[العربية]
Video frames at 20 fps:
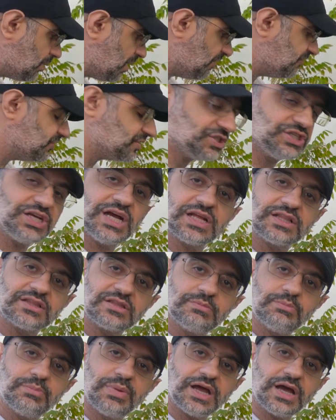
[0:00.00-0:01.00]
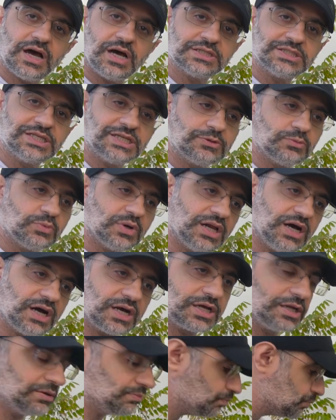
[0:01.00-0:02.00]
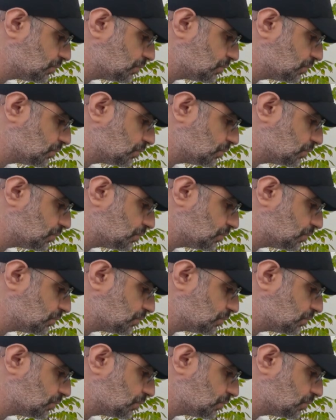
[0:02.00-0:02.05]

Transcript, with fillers: ما في شيء بياني ولكن